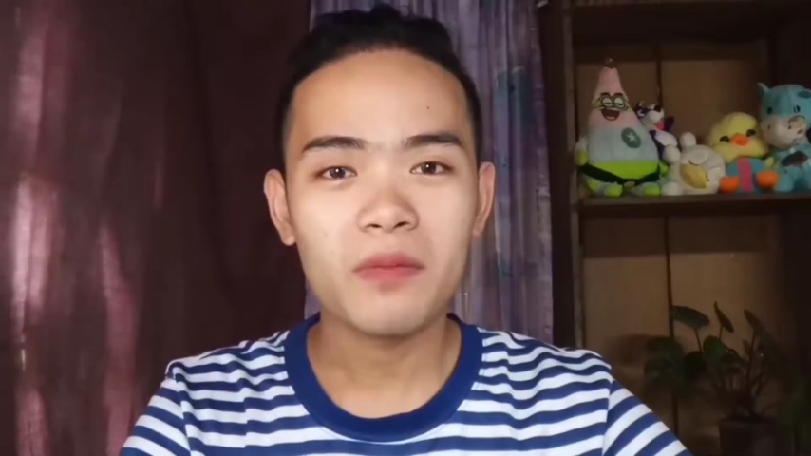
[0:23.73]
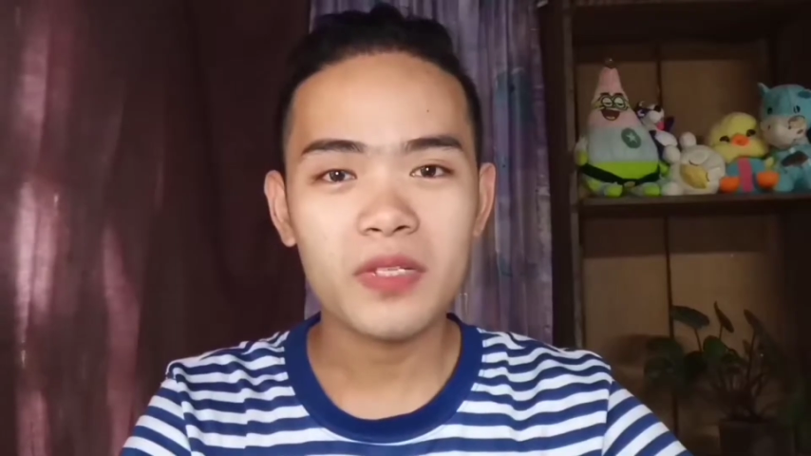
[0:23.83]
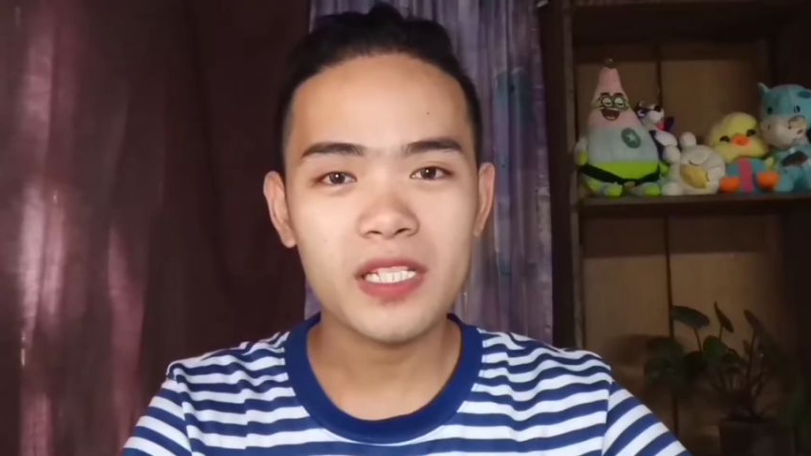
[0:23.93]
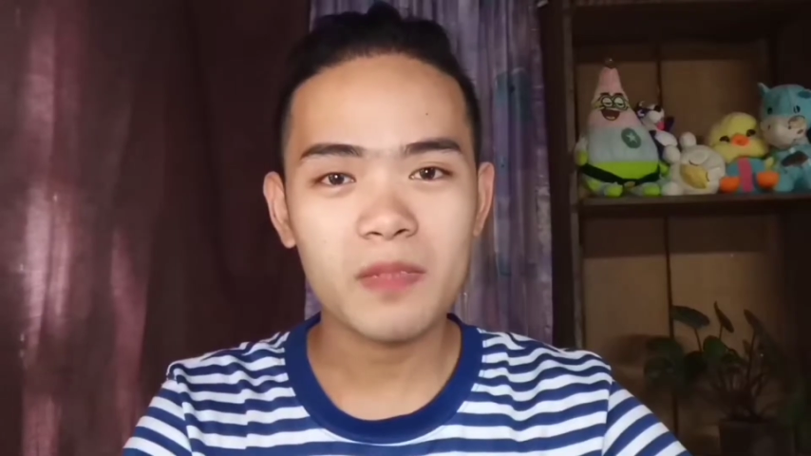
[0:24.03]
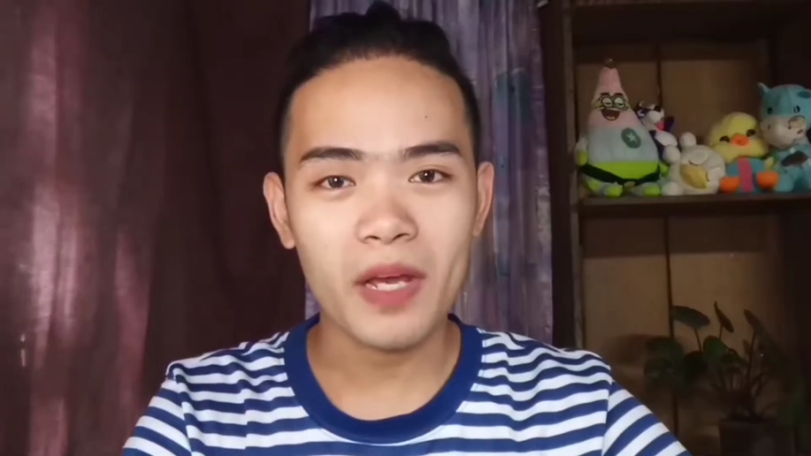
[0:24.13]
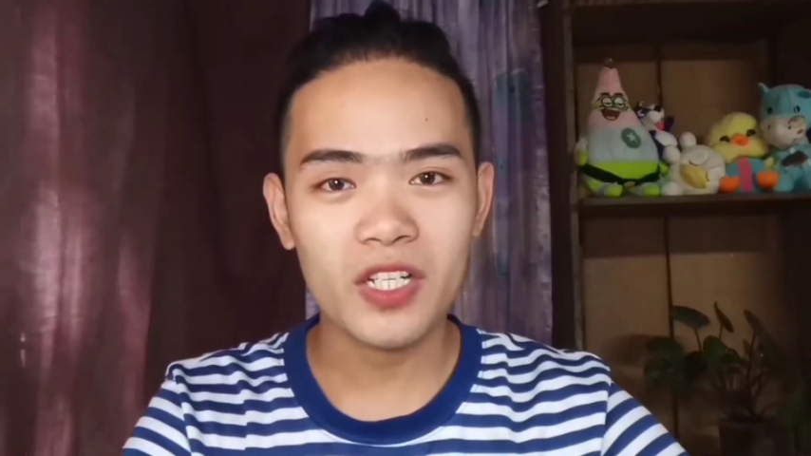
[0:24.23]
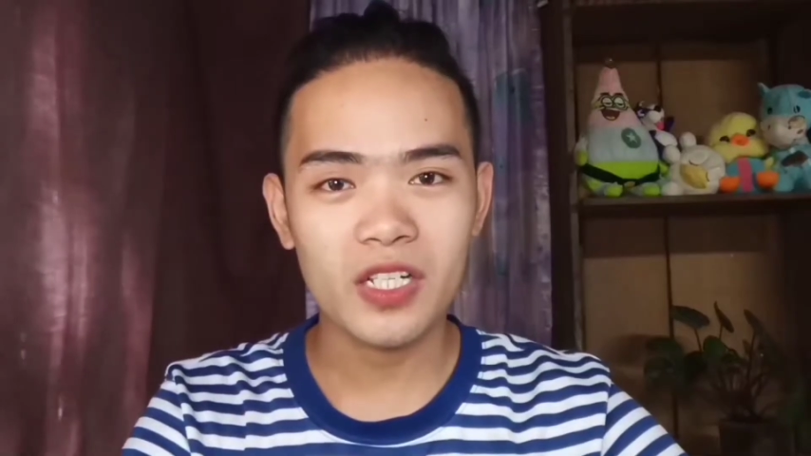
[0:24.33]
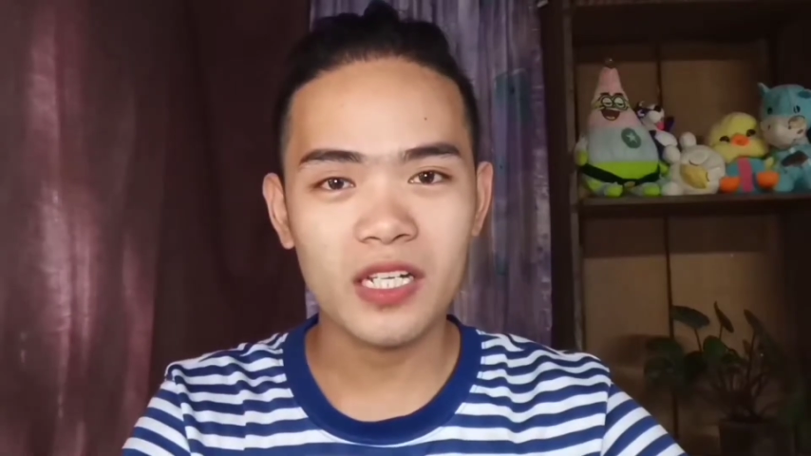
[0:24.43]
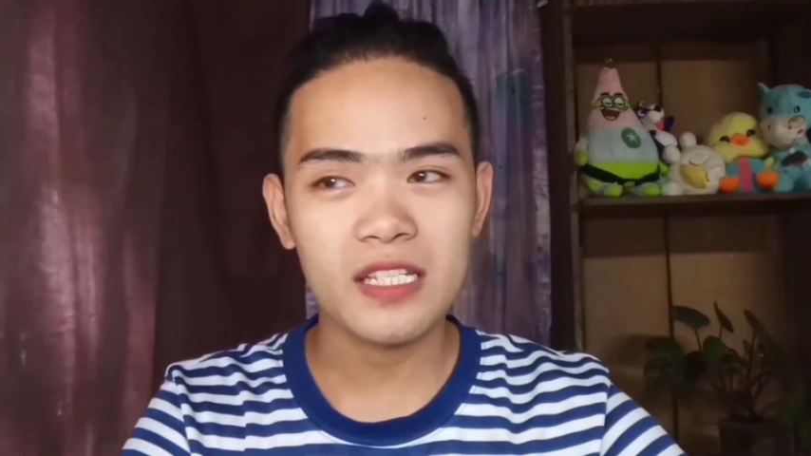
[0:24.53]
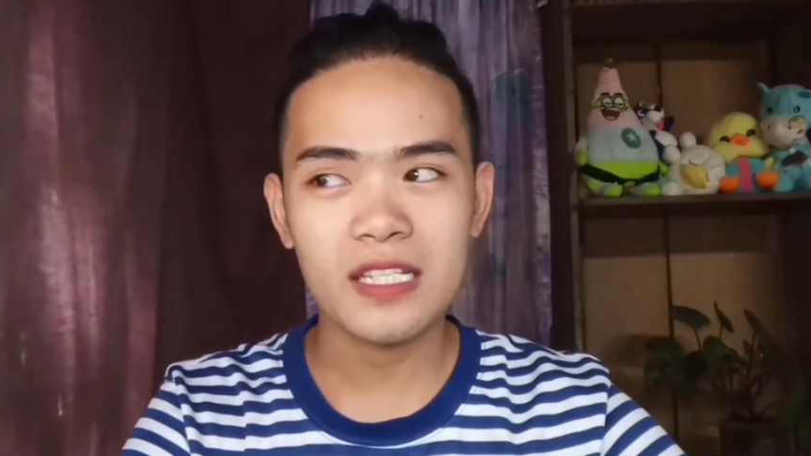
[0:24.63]
and most
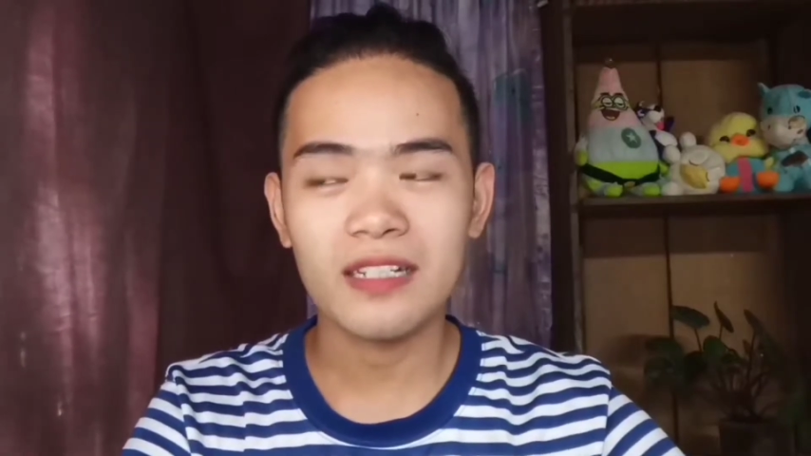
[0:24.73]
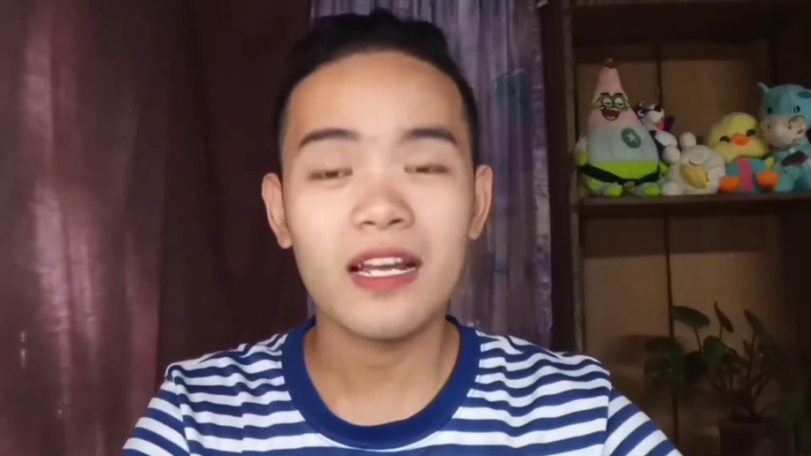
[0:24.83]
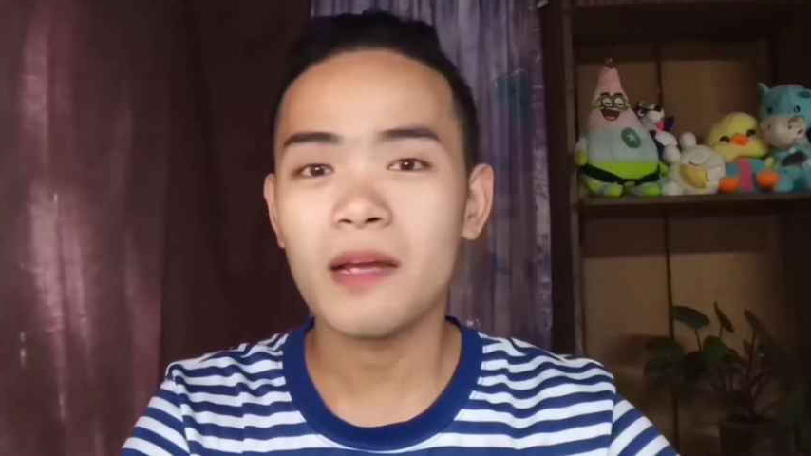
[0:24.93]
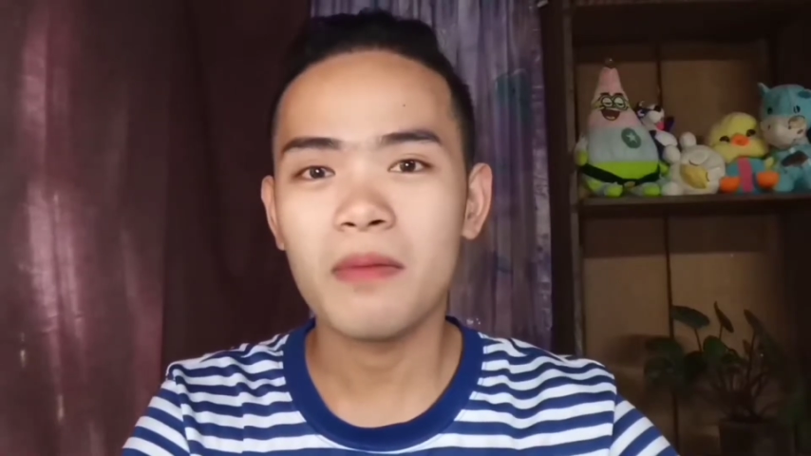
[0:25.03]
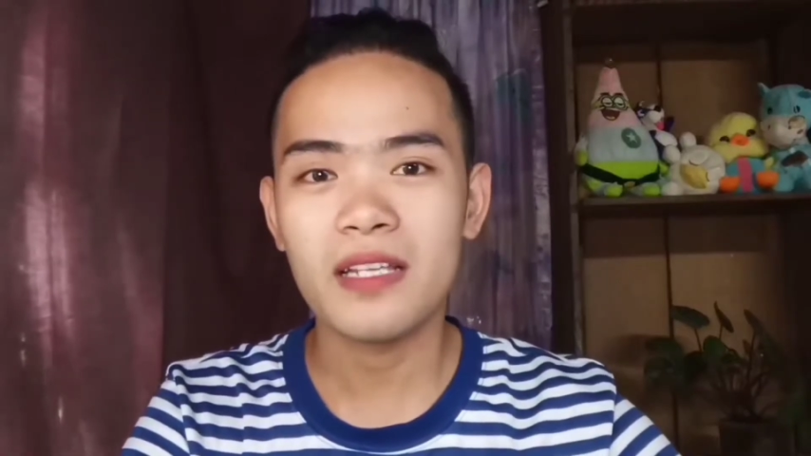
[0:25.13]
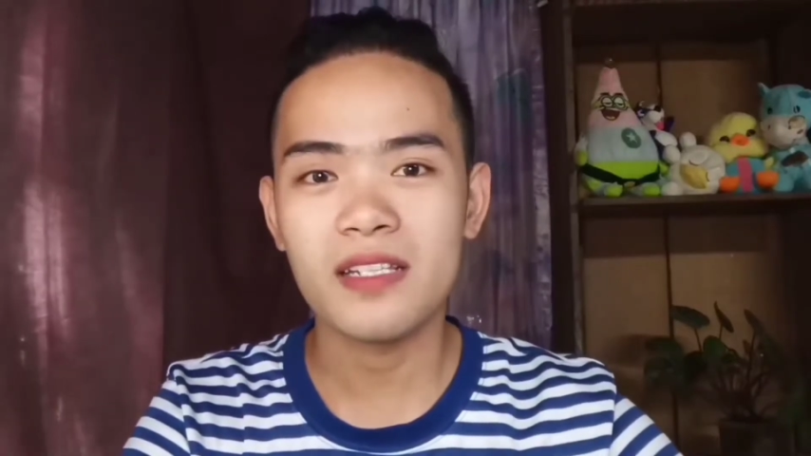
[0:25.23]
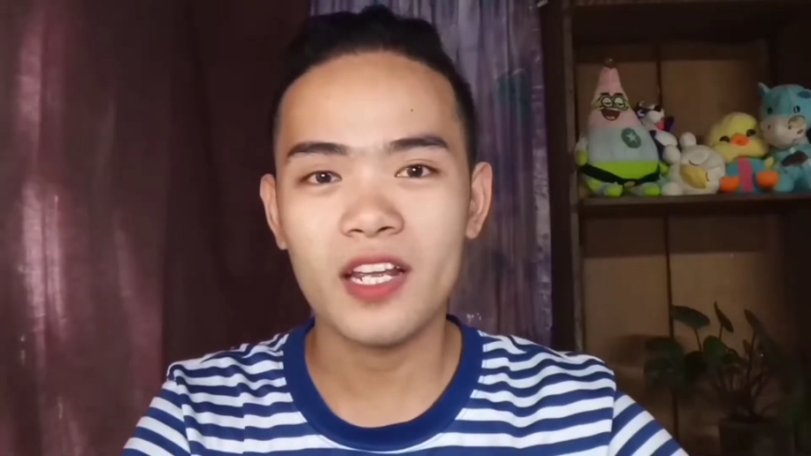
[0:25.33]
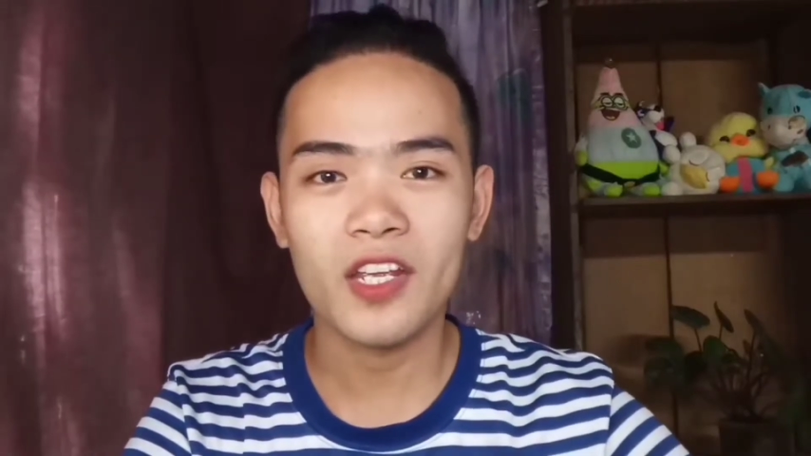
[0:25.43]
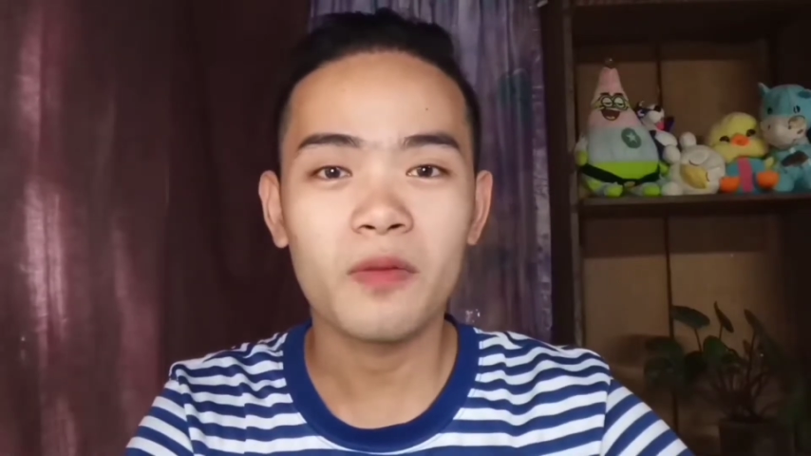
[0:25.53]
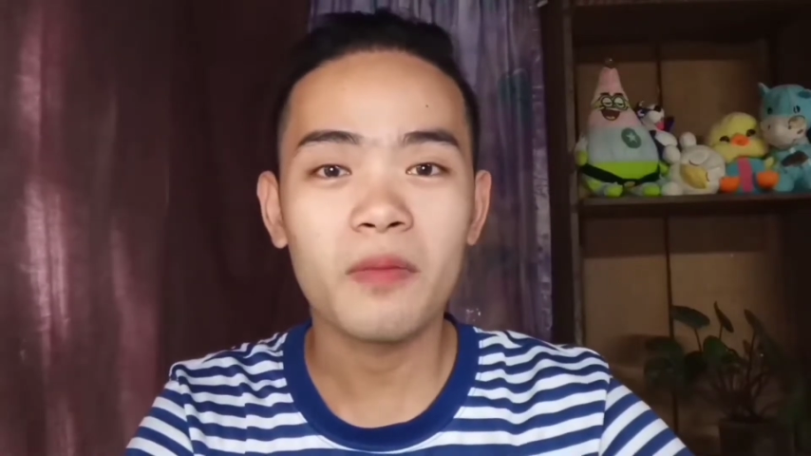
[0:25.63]
especially is
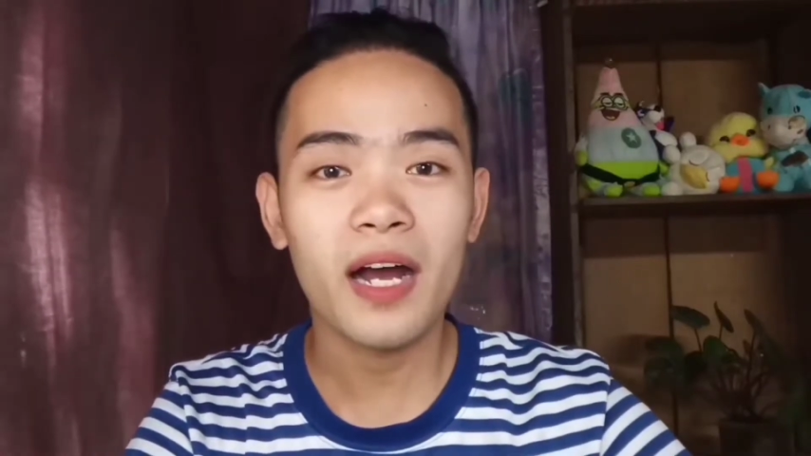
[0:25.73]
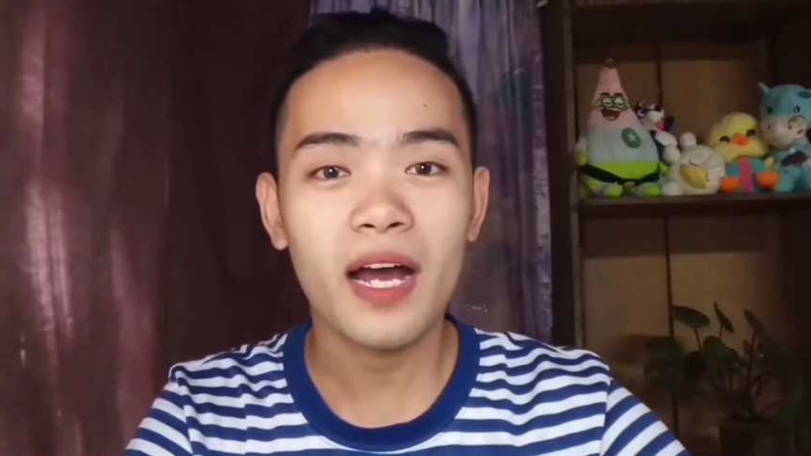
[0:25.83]
naglalabasan na yung